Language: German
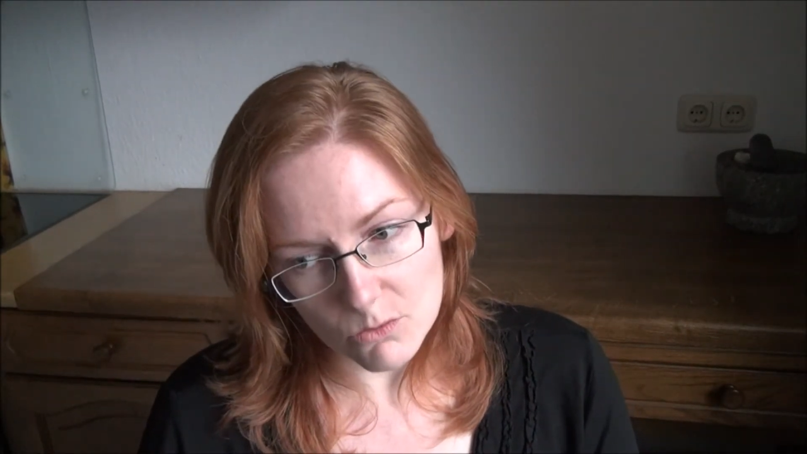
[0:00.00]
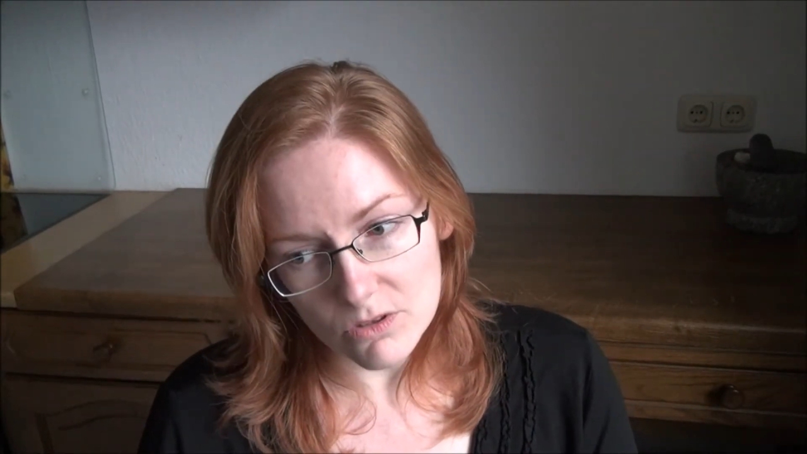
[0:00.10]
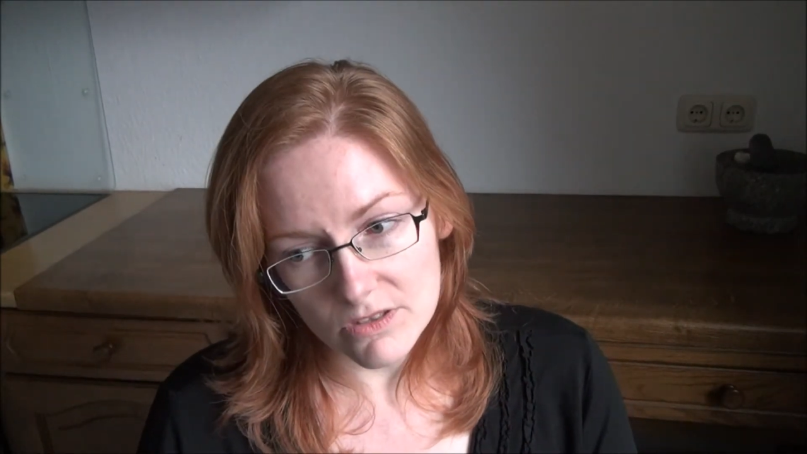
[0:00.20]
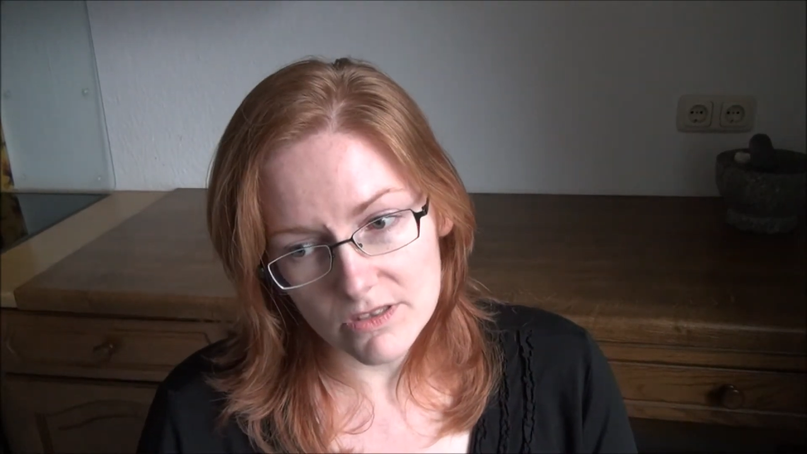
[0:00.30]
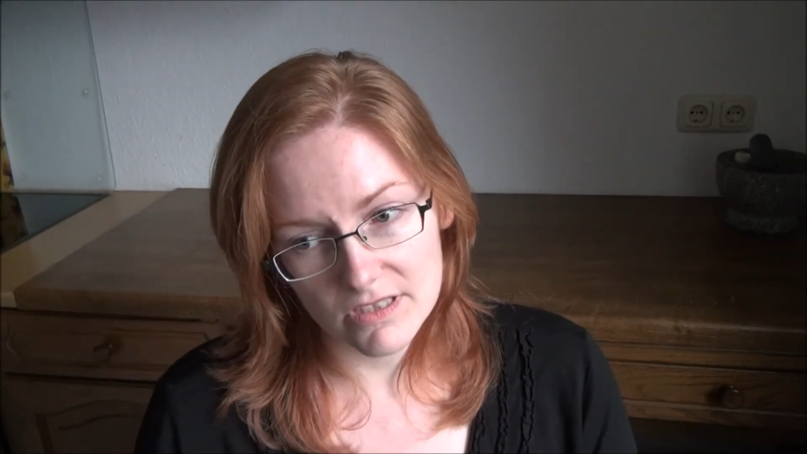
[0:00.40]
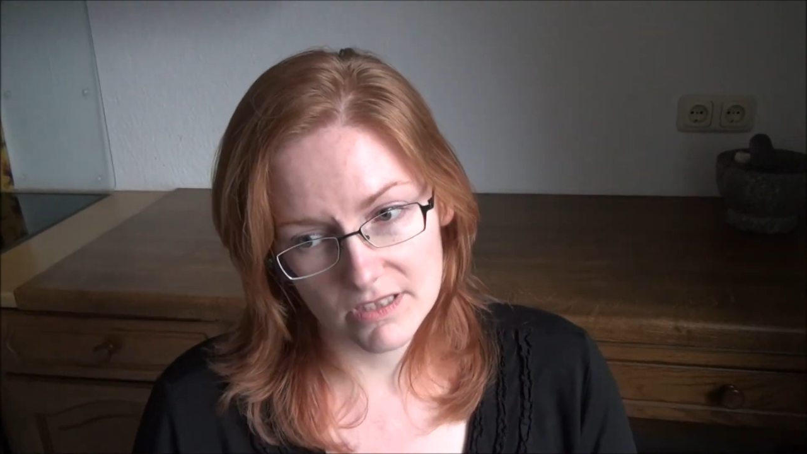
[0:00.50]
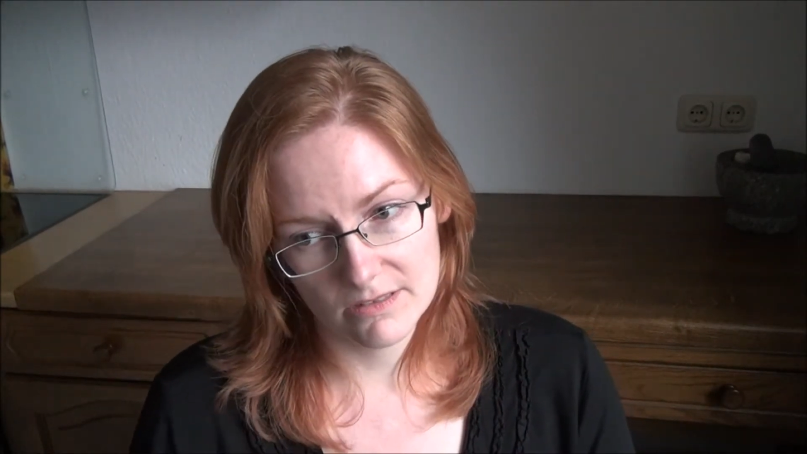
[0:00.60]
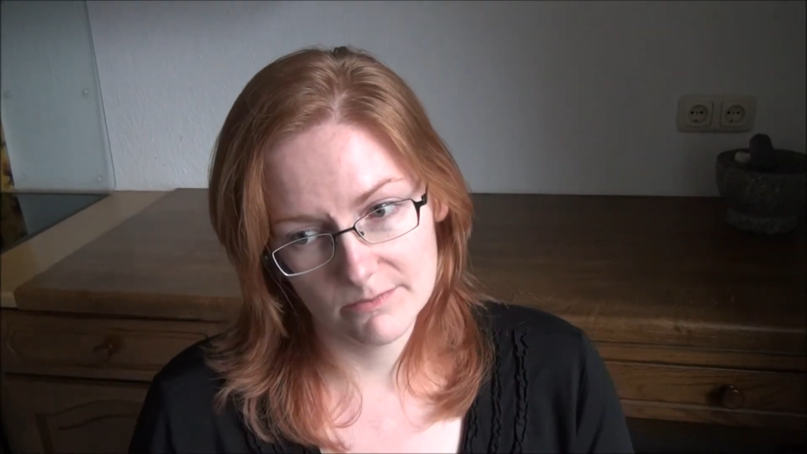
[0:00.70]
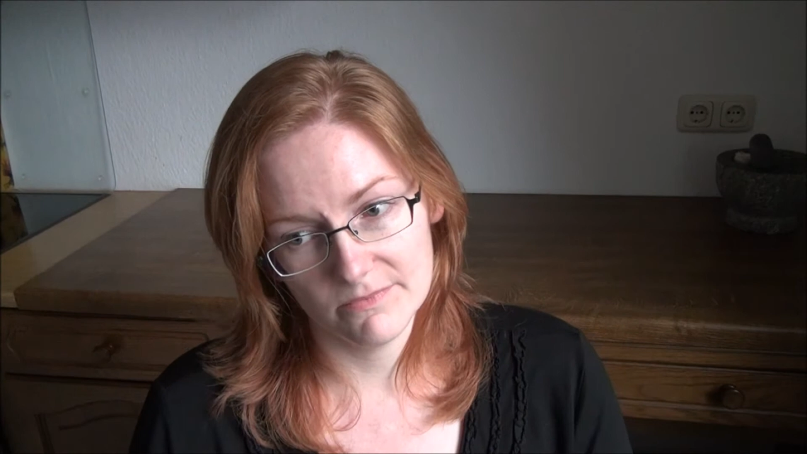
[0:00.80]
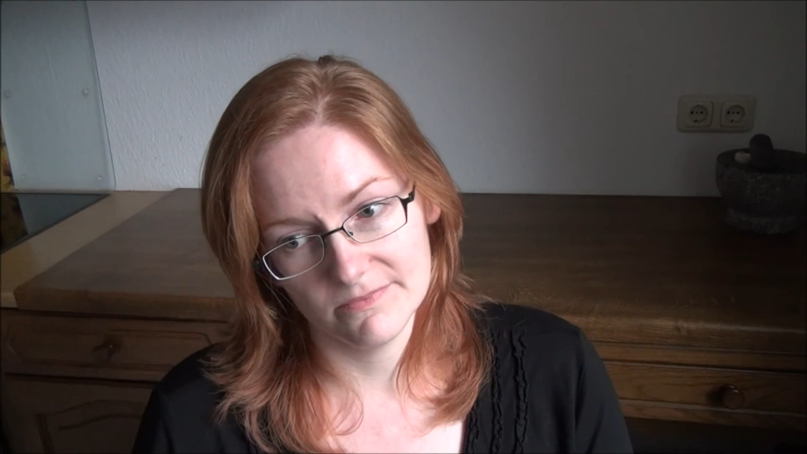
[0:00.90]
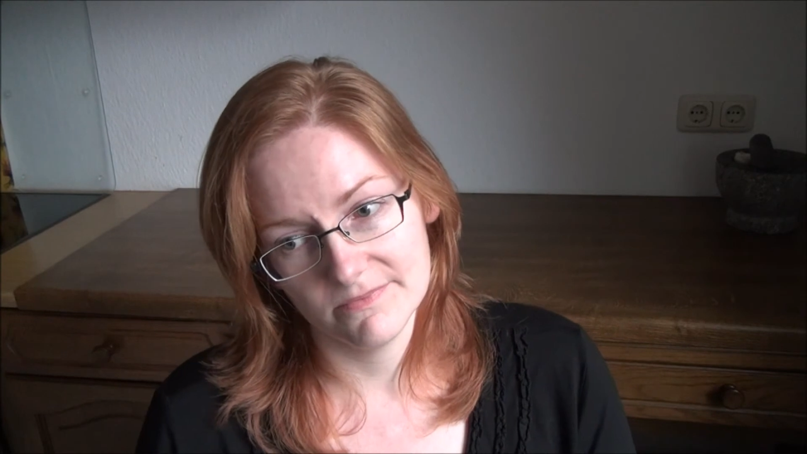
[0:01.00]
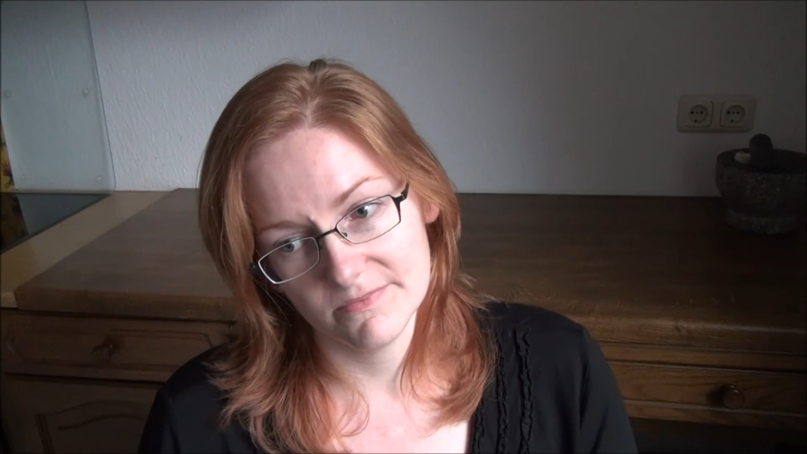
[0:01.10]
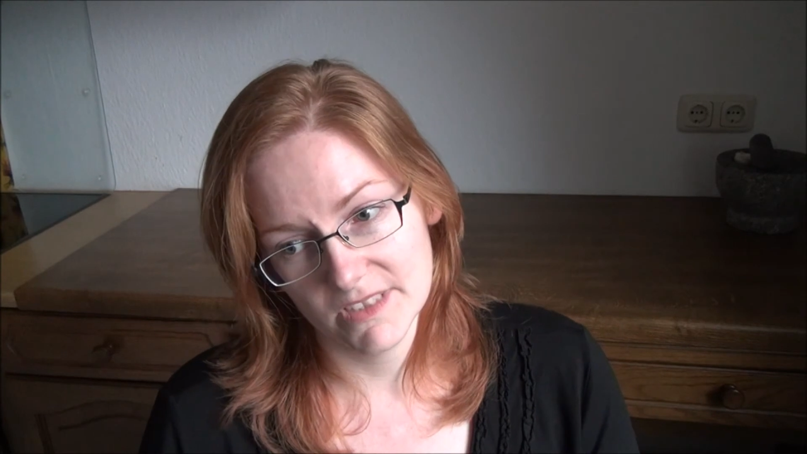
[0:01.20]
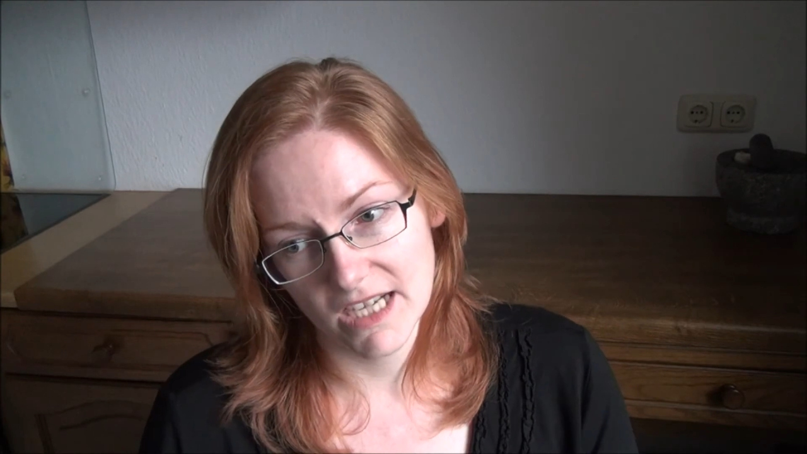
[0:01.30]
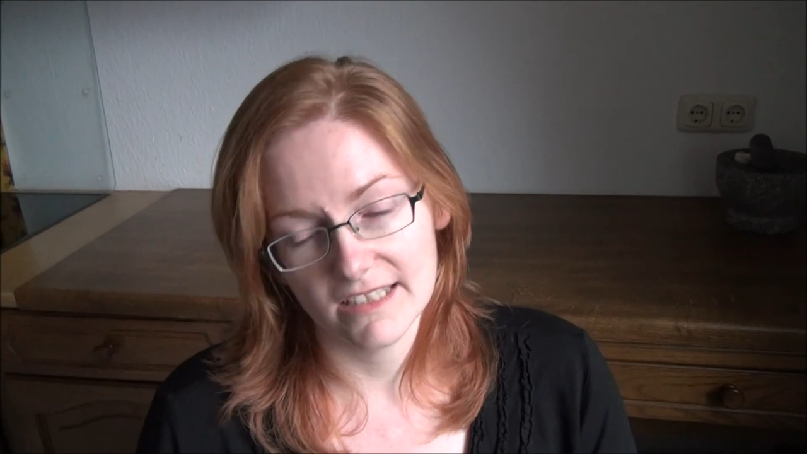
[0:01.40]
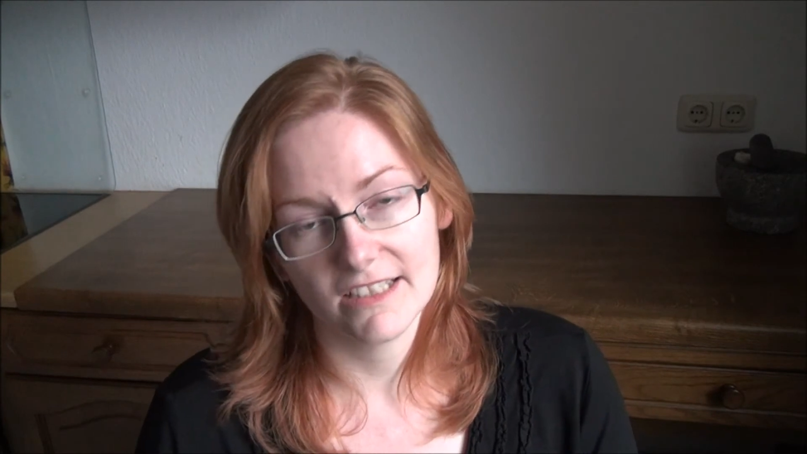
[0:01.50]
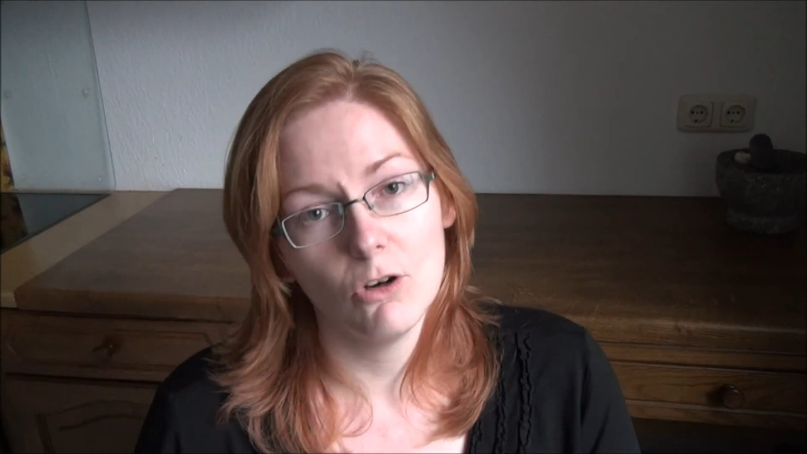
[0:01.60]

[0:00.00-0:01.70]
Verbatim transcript: Und ähm, ja,